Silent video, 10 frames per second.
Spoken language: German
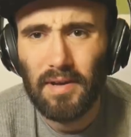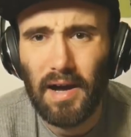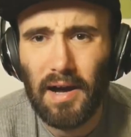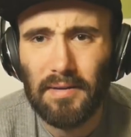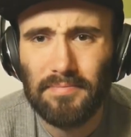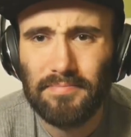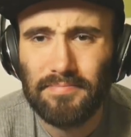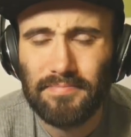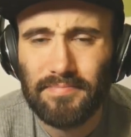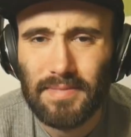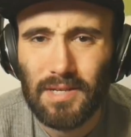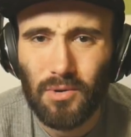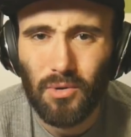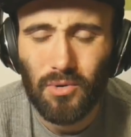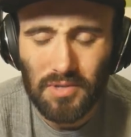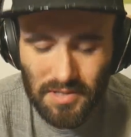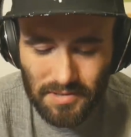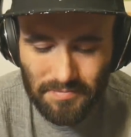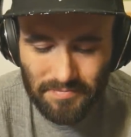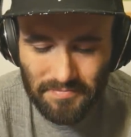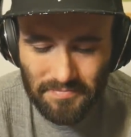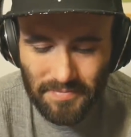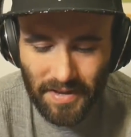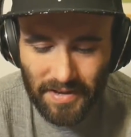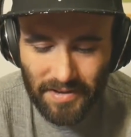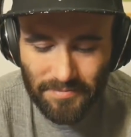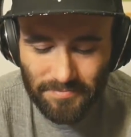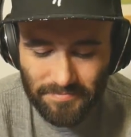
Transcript: Ja, Chorus, hm, naja.